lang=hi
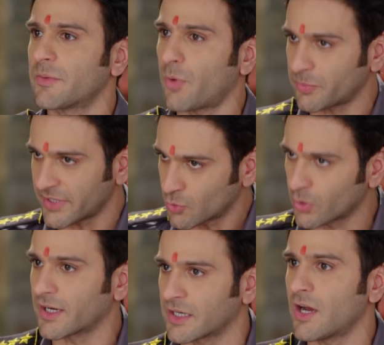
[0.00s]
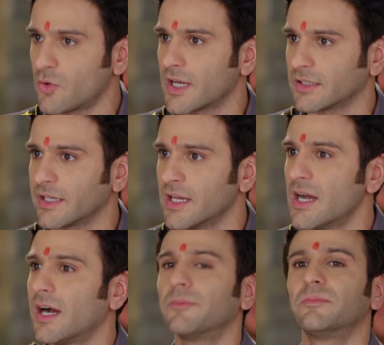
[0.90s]
वरना बहुत बड़ी दुर्घटना हो जाती
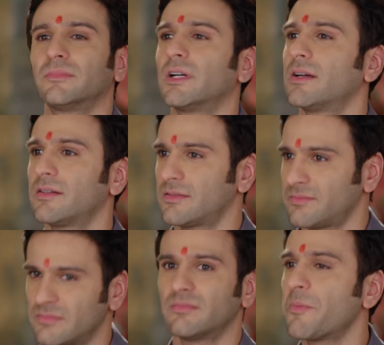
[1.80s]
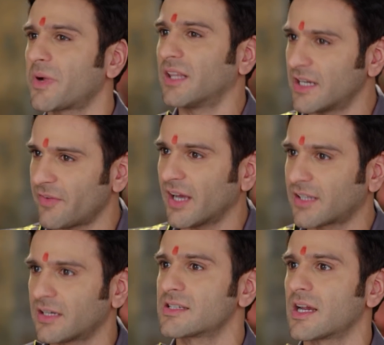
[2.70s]
हाँ। माम का धन्यवाद
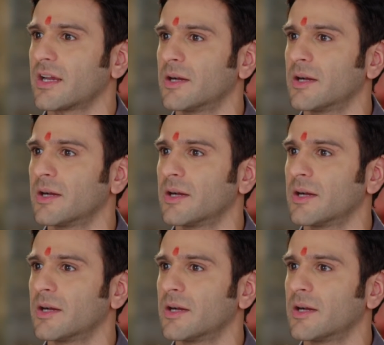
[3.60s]
करना चाहिए